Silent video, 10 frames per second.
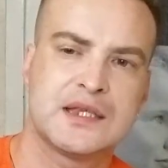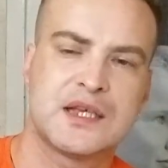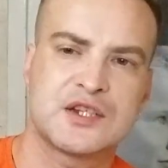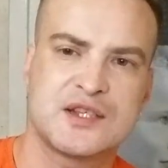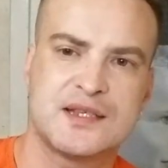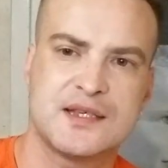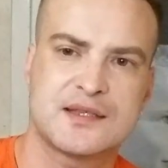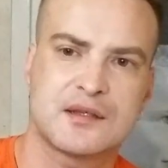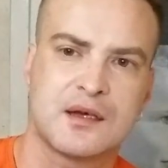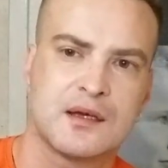Также здесь
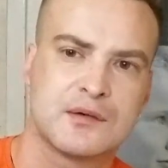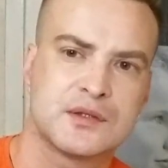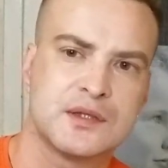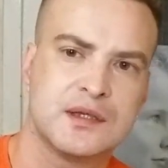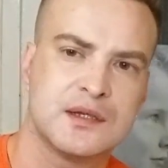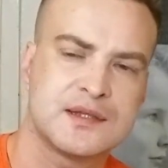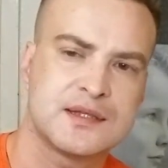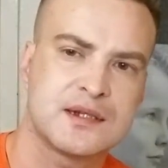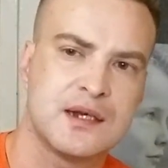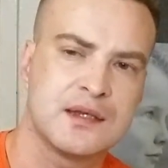такая вот и
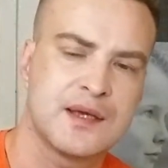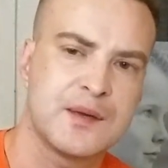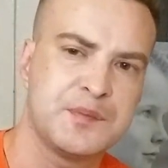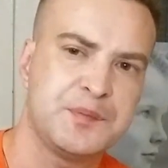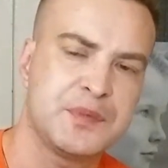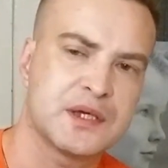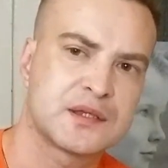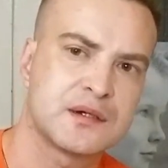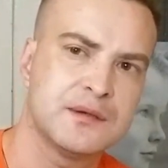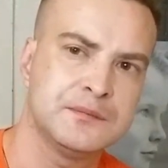стеклянная
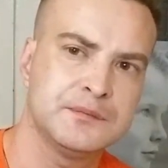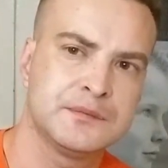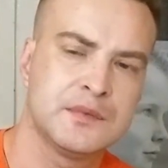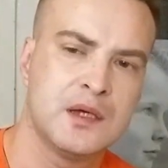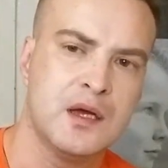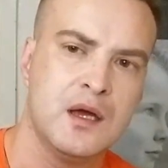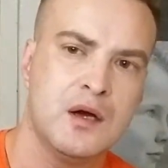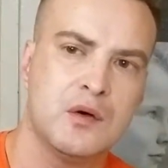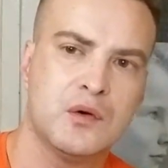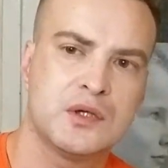пипетка.
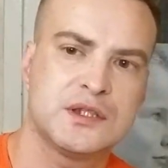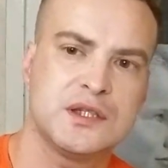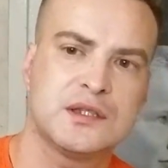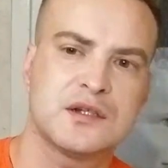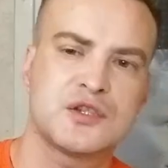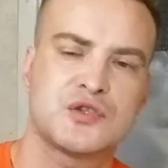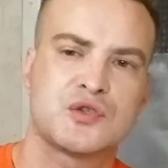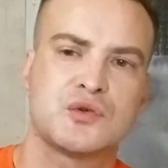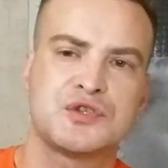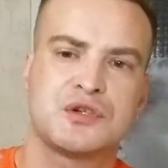Вот, и также,
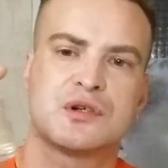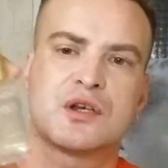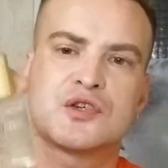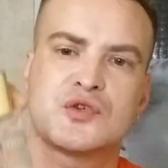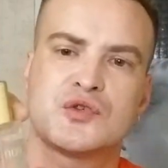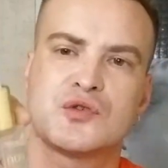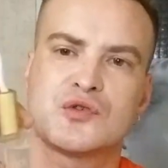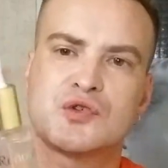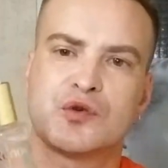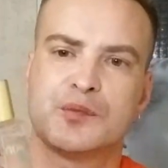что очень хорошо,
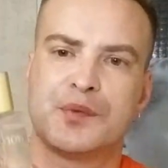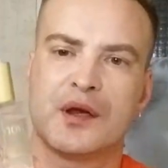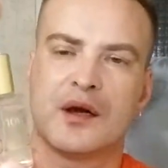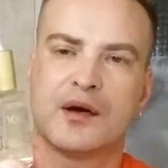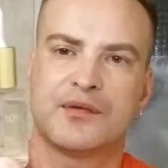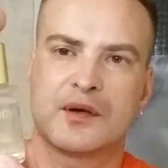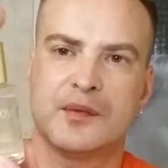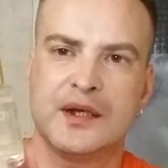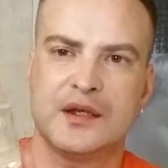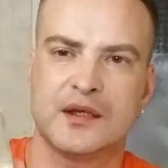что, что при
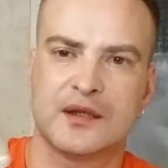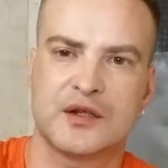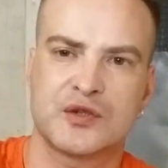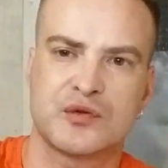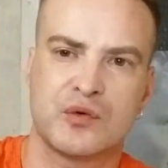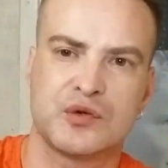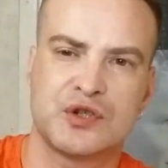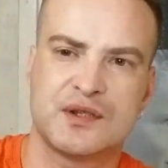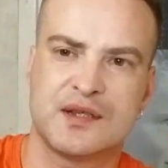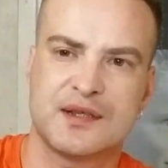оформлении, да, что
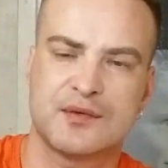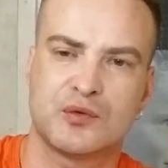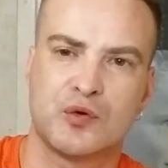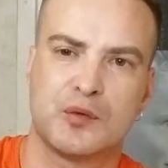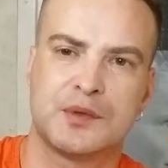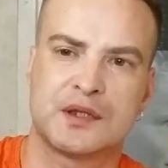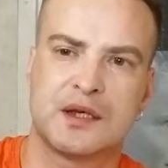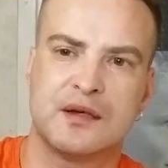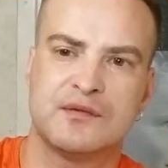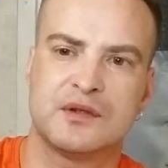очень здесь удобно,
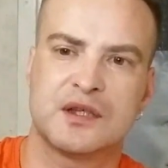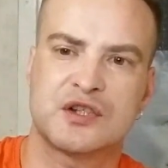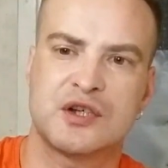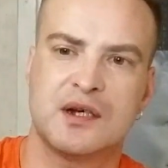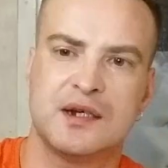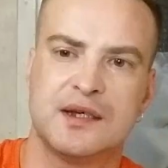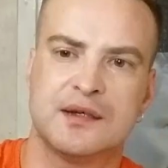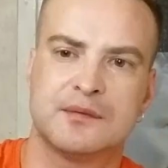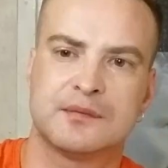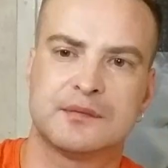да, вы
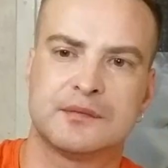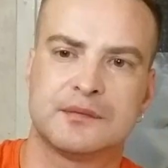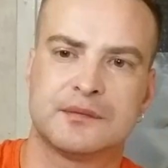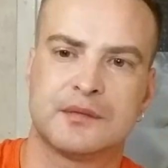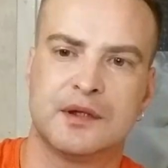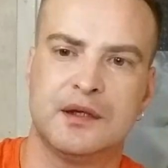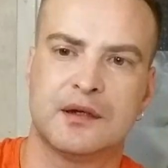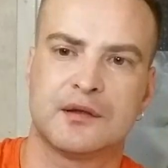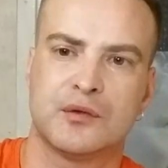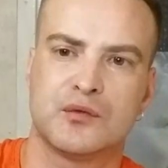нажали, и
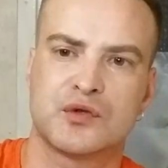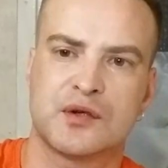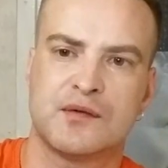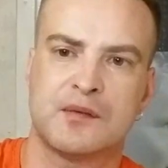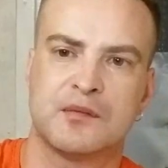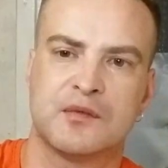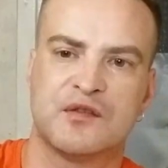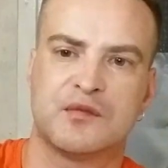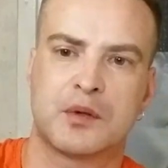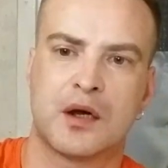оно уже вам
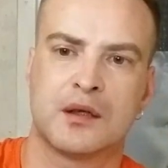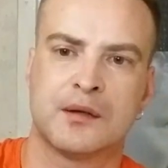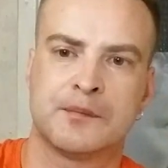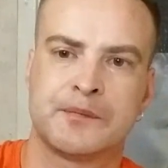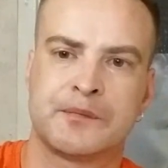вбрало.